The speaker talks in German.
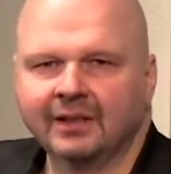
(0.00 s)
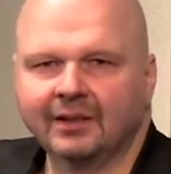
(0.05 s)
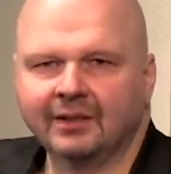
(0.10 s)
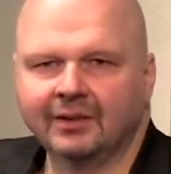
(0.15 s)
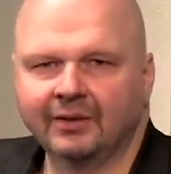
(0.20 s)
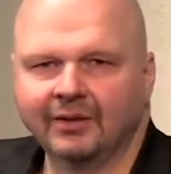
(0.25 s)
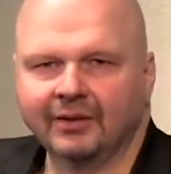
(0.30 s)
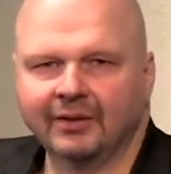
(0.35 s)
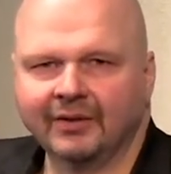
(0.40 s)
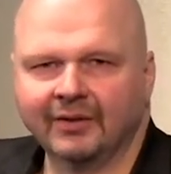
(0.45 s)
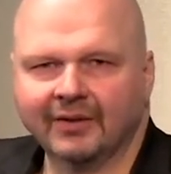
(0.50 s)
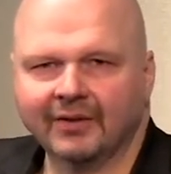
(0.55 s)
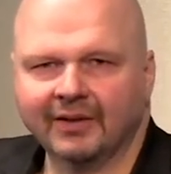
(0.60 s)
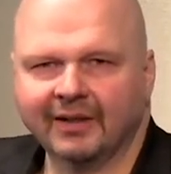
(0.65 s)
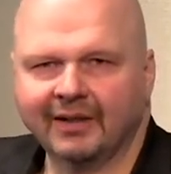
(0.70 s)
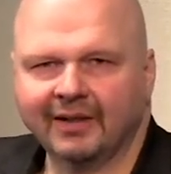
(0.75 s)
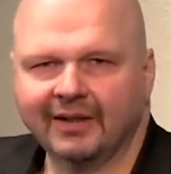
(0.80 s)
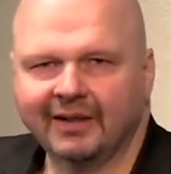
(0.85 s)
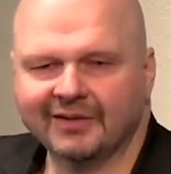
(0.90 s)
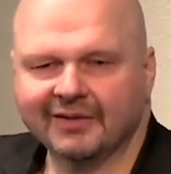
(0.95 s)
Und
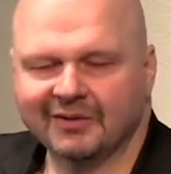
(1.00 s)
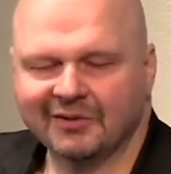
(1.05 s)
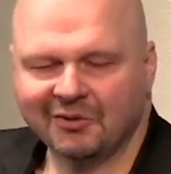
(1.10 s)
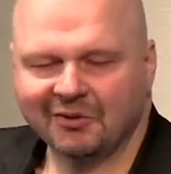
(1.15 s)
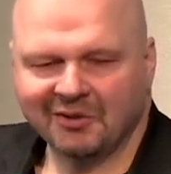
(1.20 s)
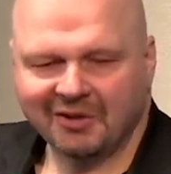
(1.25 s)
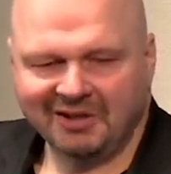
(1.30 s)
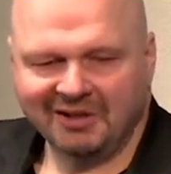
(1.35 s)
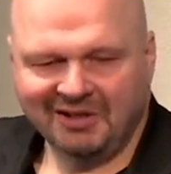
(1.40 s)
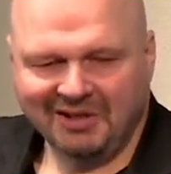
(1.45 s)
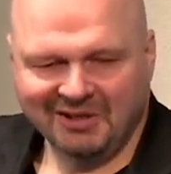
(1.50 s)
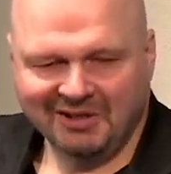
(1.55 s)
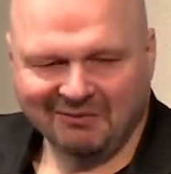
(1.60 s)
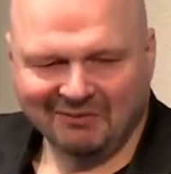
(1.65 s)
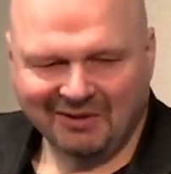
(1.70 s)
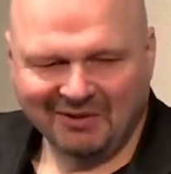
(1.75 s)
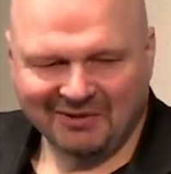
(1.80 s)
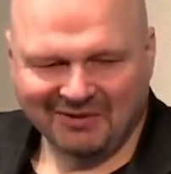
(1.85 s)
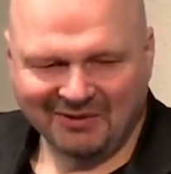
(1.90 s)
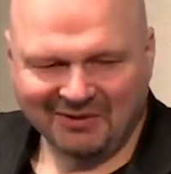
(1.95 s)
äh, es ist auch ein Gedicht,
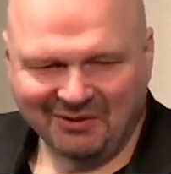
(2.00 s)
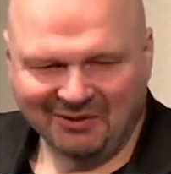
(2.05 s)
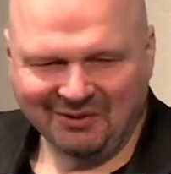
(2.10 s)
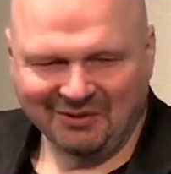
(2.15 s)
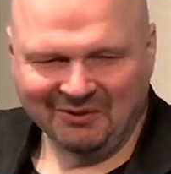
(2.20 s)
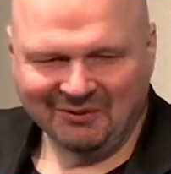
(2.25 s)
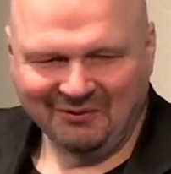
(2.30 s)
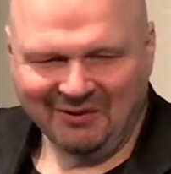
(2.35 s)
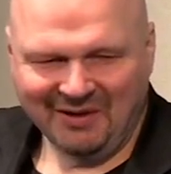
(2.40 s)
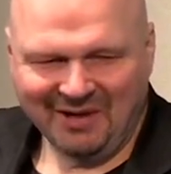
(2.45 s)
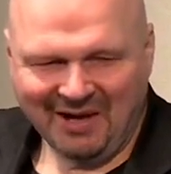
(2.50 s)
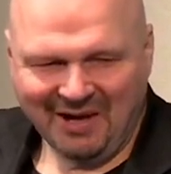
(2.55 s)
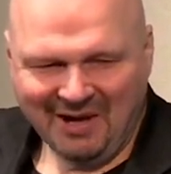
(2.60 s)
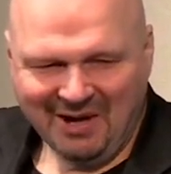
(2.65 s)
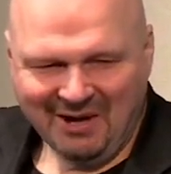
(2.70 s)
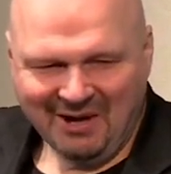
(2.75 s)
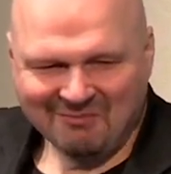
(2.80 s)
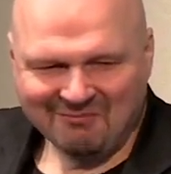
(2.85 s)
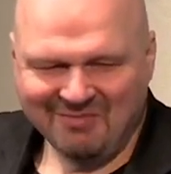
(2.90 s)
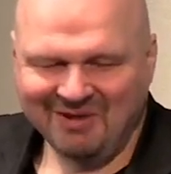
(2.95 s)
was irgendwie
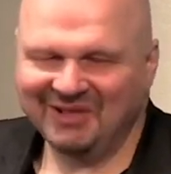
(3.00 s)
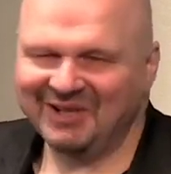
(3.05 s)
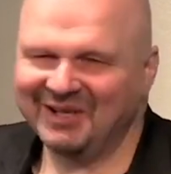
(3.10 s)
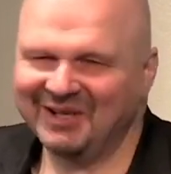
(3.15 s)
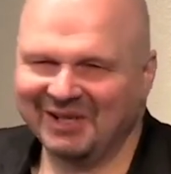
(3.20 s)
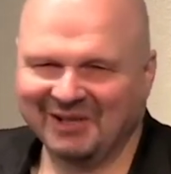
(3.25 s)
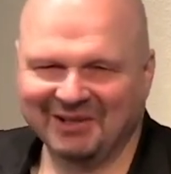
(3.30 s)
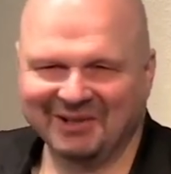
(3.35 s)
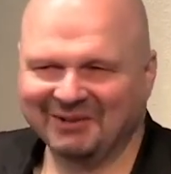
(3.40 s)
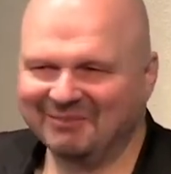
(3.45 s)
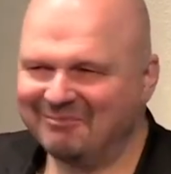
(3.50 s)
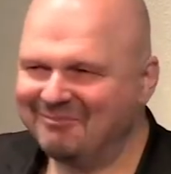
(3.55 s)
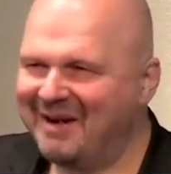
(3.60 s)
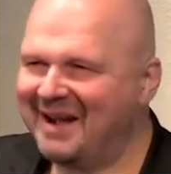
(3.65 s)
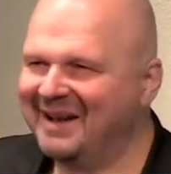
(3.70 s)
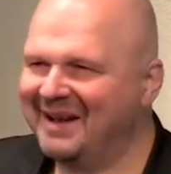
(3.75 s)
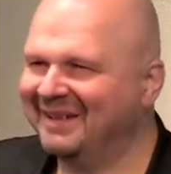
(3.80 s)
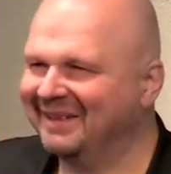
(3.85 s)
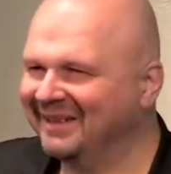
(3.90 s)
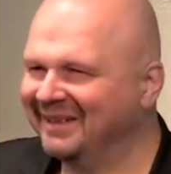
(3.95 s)
mich als
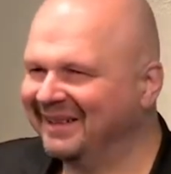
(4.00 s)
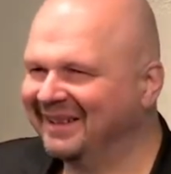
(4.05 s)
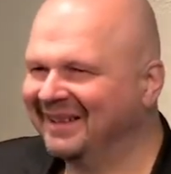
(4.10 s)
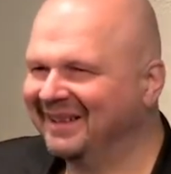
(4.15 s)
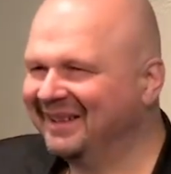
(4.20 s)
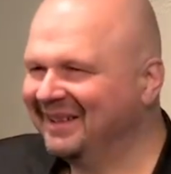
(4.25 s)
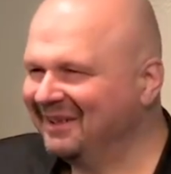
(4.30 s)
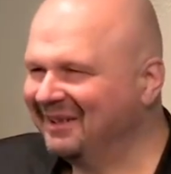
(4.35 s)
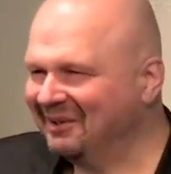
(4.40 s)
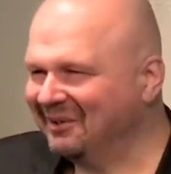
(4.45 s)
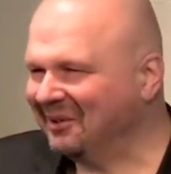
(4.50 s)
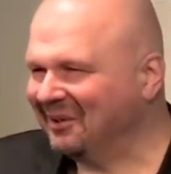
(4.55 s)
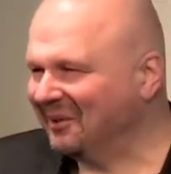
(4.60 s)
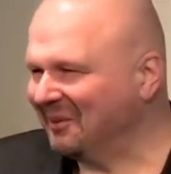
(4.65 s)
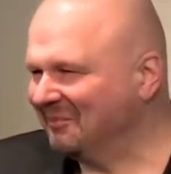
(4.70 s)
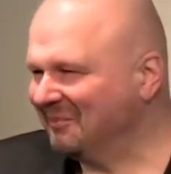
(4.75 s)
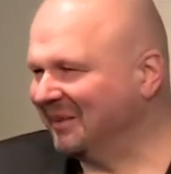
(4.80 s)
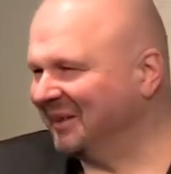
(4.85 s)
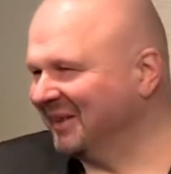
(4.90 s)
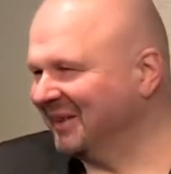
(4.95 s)
Mann auch
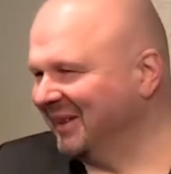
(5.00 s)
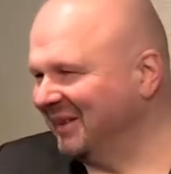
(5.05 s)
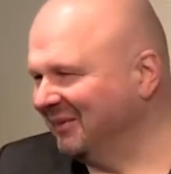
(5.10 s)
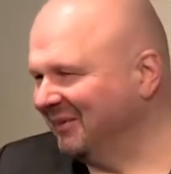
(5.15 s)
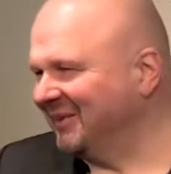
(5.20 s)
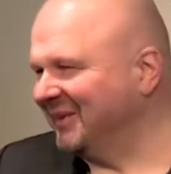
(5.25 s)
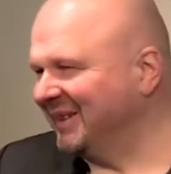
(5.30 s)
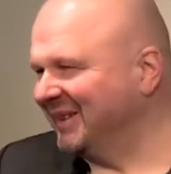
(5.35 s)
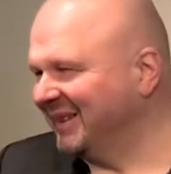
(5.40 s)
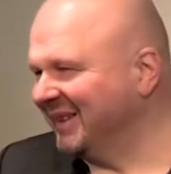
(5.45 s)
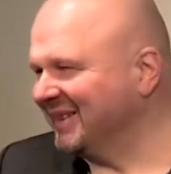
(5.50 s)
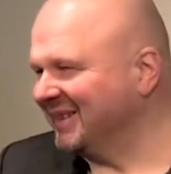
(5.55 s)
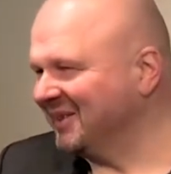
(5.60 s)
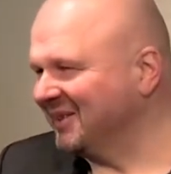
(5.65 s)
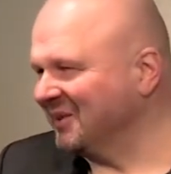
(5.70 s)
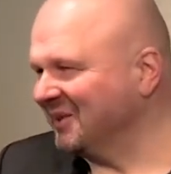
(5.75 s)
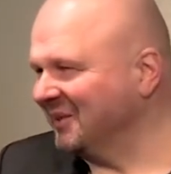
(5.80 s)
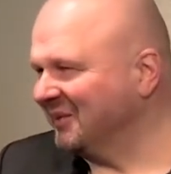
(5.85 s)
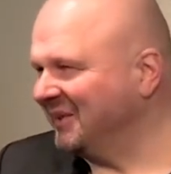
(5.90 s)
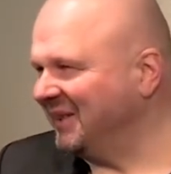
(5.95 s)
betrifft, dass
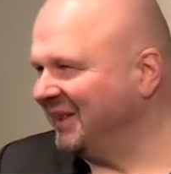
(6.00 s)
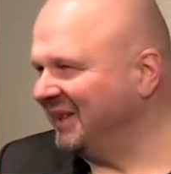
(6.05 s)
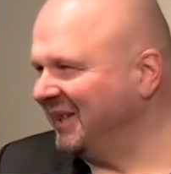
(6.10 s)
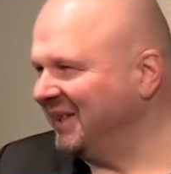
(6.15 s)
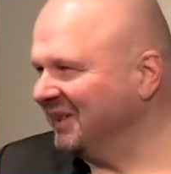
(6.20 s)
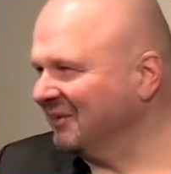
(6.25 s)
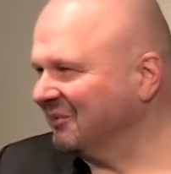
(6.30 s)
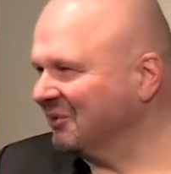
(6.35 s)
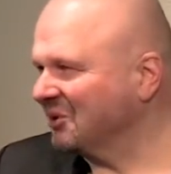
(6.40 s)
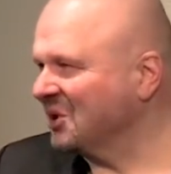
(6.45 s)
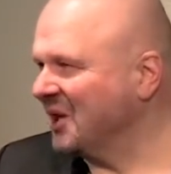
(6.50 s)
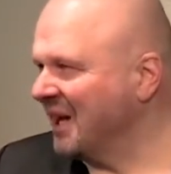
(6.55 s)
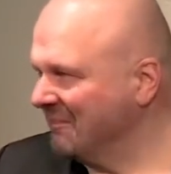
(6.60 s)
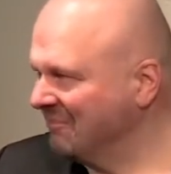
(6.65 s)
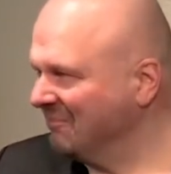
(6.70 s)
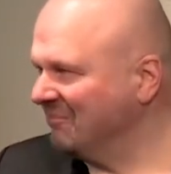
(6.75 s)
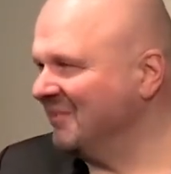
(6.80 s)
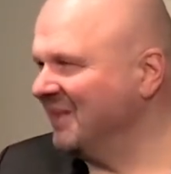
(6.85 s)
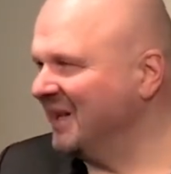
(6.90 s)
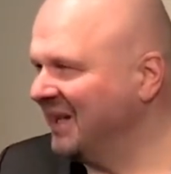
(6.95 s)
ich oft die Dinge
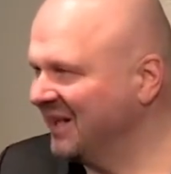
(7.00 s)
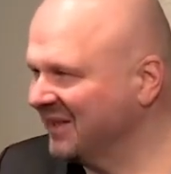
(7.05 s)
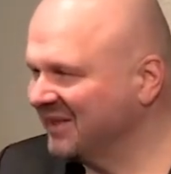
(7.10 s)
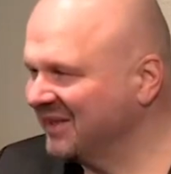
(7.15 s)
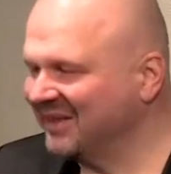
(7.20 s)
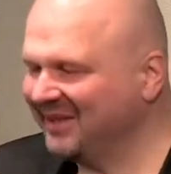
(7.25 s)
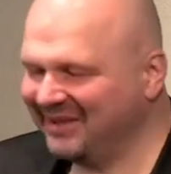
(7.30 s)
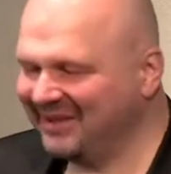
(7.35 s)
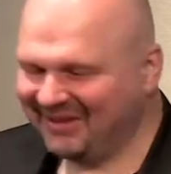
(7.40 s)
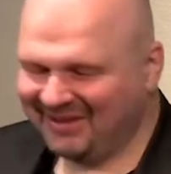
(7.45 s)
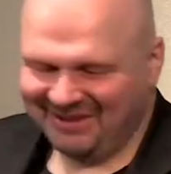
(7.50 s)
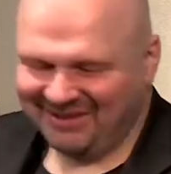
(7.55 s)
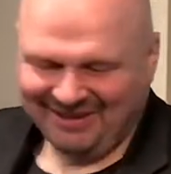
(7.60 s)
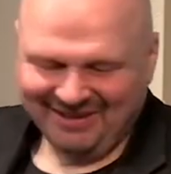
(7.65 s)
verschlampen lasse.